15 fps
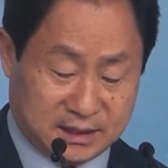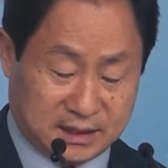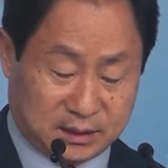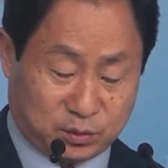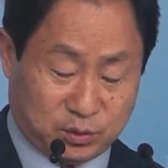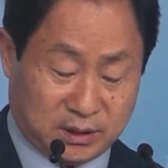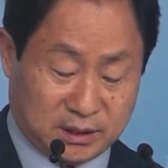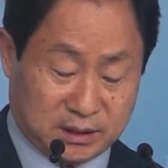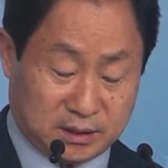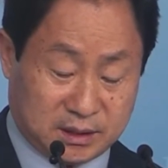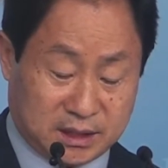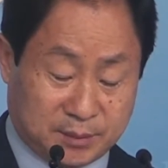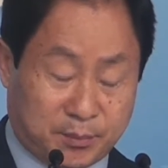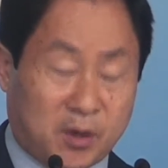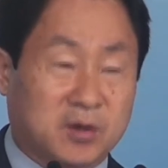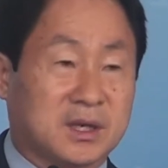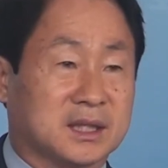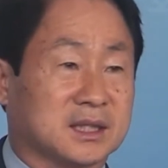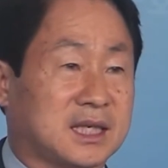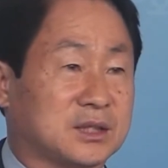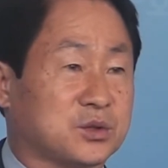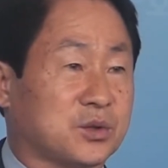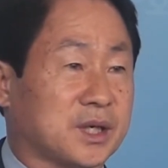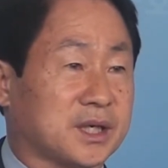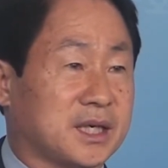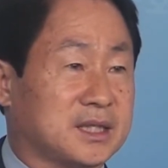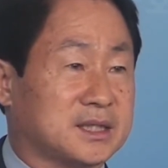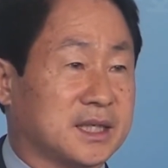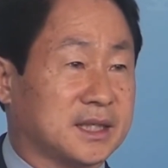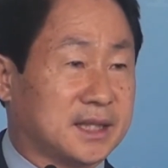아, 또한 이제 법관 가족의
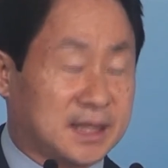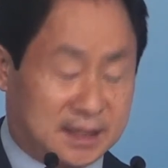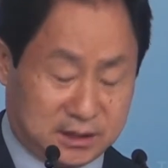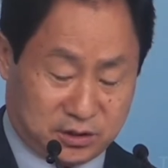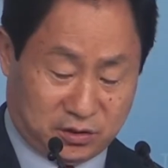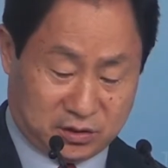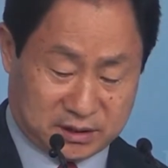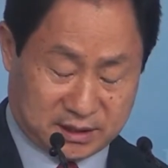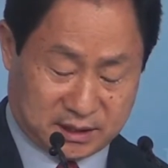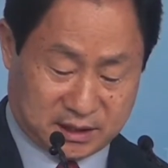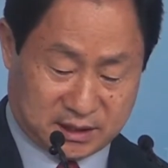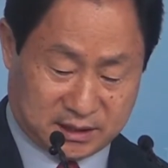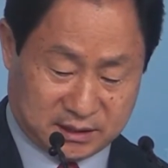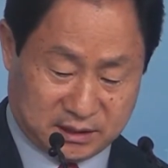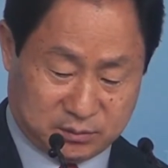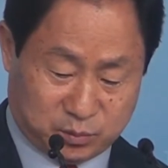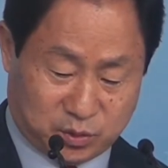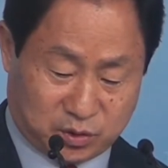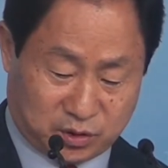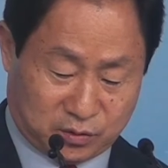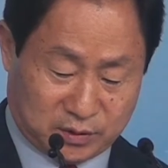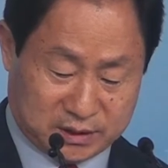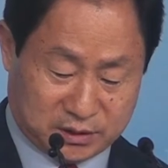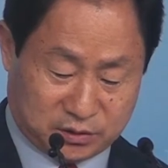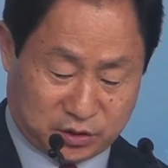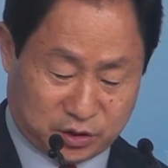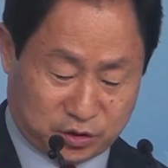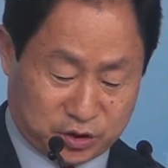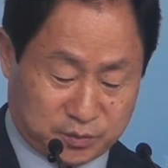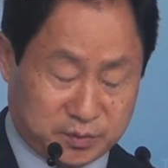계좌에 대한 영장 기각은 뭐 결과적으로
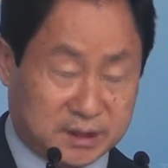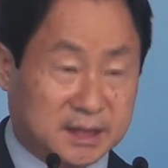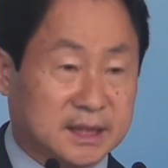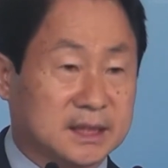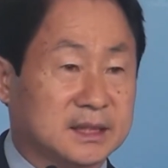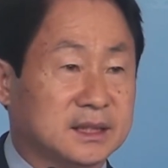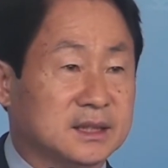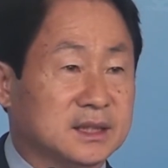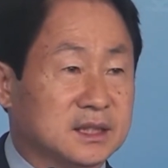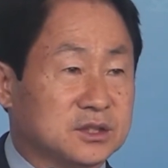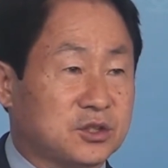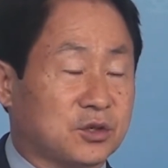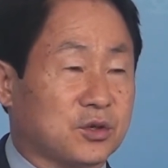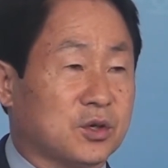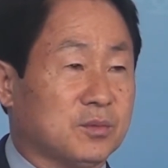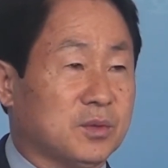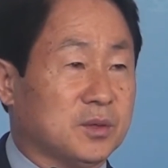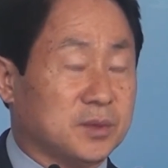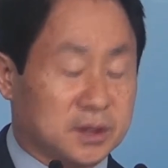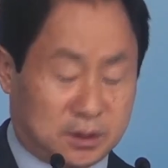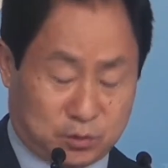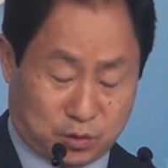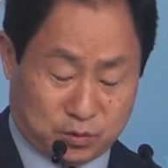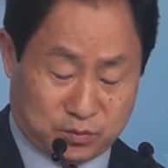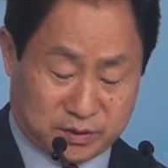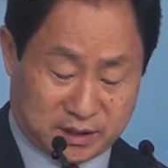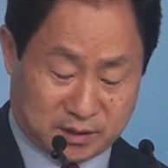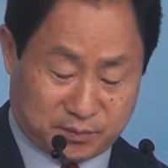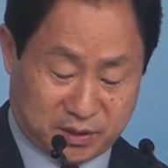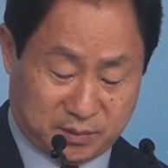이루어집니다. 적용 범위는
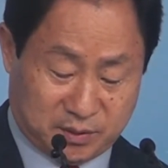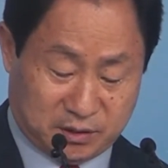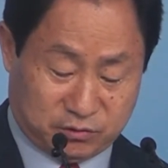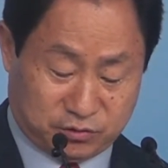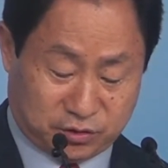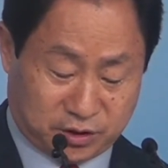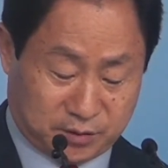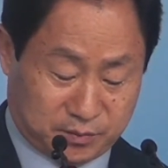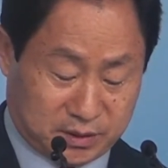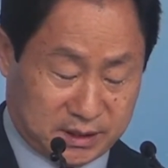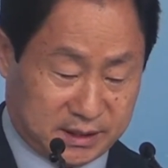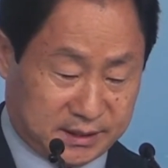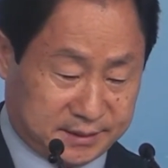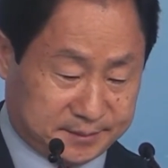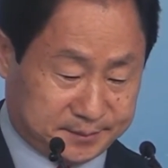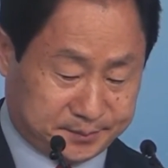공무상 비밀 누설입니다.